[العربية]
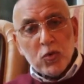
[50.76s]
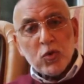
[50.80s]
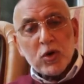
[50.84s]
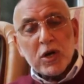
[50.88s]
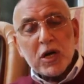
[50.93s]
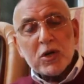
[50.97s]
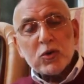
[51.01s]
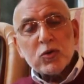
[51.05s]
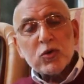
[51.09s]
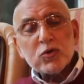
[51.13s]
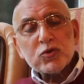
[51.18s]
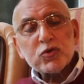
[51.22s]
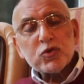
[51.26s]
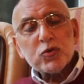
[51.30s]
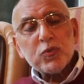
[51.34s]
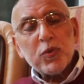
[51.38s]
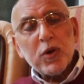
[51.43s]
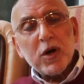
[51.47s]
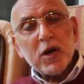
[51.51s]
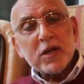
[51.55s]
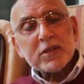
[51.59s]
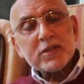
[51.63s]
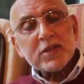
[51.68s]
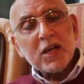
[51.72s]
وكانوا
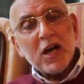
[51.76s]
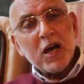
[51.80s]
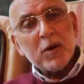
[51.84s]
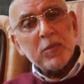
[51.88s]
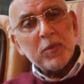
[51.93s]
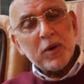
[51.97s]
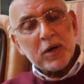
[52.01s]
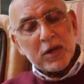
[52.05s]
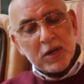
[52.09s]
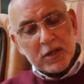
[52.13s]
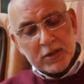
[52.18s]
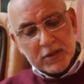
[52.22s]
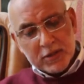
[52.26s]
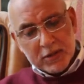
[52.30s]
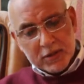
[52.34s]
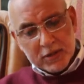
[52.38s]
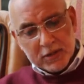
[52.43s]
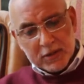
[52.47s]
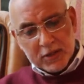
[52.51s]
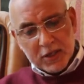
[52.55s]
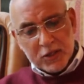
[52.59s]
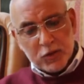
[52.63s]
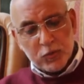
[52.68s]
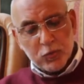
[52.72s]
أصحاب أراضي
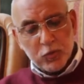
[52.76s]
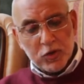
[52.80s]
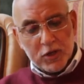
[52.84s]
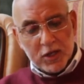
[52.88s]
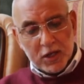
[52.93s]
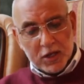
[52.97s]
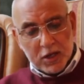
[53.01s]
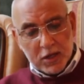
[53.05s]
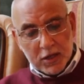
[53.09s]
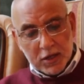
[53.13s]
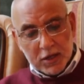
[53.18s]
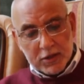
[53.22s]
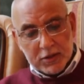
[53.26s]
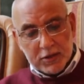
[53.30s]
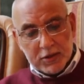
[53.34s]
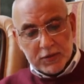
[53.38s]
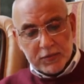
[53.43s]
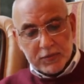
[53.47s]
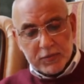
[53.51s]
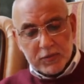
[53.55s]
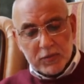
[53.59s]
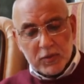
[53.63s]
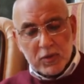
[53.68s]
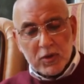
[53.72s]
يعني ملاك أراضي
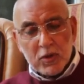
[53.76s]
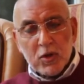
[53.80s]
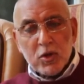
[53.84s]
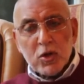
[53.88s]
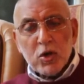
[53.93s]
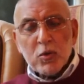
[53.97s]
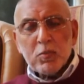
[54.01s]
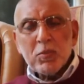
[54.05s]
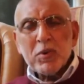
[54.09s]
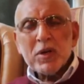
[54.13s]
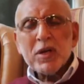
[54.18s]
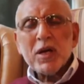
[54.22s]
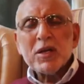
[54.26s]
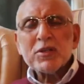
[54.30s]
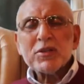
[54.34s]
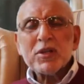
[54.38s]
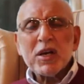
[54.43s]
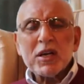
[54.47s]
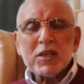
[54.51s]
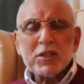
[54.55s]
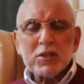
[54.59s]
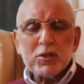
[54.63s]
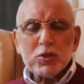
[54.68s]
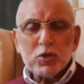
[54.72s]
وأنا
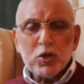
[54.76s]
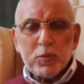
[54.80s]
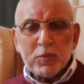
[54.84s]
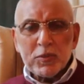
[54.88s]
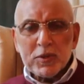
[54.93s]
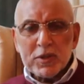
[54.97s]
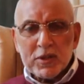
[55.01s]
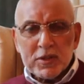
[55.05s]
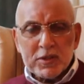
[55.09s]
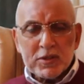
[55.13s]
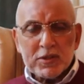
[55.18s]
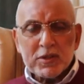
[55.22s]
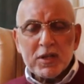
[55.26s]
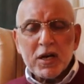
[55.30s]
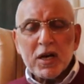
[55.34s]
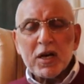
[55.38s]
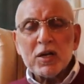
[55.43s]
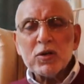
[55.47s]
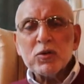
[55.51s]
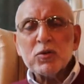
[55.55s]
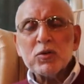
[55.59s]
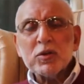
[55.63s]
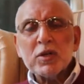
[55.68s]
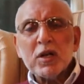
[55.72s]
أعتقد أنهم
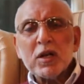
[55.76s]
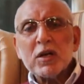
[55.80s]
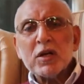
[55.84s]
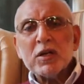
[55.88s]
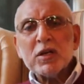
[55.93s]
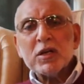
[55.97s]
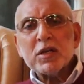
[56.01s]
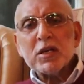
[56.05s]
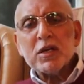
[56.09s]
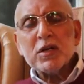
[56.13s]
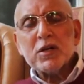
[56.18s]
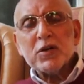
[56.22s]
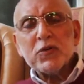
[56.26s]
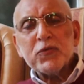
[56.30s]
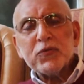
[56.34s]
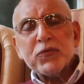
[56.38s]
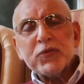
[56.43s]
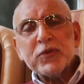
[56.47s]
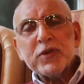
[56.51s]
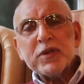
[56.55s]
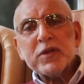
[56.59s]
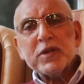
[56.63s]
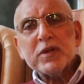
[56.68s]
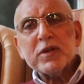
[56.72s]
انتقلوا إلى القاهرة
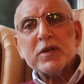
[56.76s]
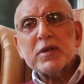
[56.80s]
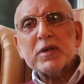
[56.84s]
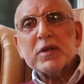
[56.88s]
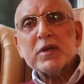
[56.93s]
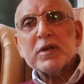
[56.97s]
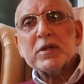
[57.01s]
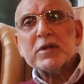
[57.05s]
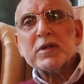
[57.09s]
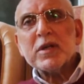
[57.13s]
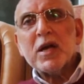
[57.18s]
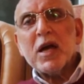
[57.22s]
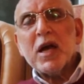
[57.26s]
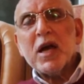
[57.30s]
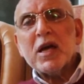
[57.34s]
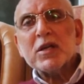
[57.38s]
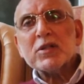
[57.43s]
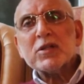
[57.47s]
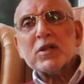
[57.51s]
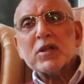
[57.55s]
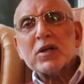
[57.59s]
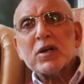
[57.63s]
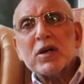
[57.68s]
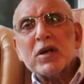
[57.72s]
في
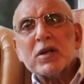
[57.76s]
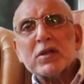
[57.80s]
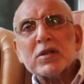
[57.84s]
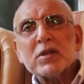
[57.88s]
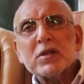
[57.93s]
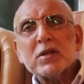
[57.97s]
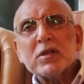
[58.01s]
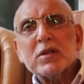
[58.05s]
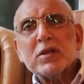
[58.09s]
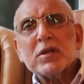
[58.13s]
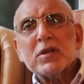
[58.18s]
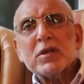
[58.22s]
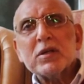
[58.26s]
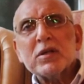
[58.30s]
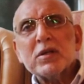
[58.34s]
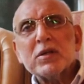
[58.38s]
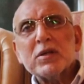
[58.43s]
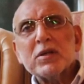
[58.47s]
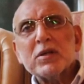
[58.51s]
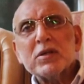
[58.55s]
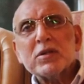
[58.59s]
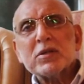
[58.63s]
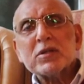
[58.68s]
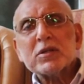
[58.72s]
نهاية القرن
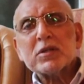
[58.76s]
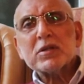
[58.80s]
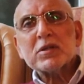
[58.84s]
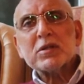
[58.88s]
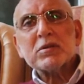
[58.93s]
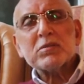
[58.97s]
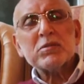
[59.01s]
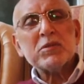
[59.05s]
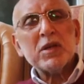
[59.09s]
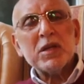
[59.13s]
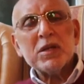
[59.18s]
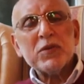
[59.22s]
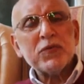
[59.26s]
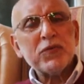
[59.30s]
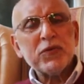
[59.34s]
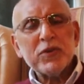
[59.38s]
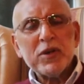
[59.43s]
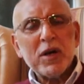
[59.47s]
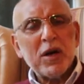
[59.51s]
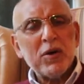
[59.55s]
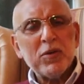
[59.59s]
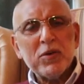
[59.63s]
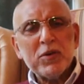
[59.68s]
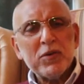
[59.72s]
آه، يعني
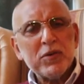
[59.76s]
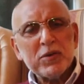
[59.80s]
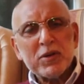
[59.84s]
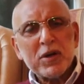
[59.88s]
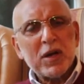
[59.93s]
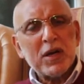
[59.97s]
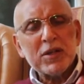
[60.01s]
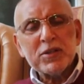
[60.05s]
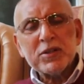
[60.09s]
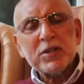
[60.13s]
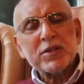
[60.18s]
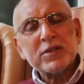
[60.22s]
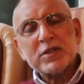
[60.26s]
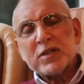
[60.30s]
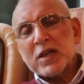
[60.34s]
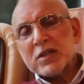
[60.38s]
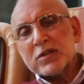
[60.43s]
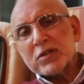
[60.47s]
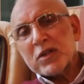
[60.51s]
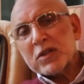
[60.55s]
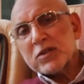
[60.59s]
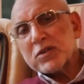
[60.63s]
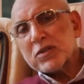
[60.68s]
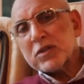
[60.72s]
في القرن ال
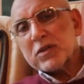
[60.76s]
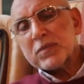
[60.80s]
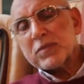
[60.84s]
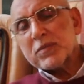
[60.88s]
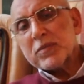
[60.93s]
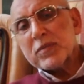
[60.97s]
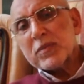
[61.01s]
19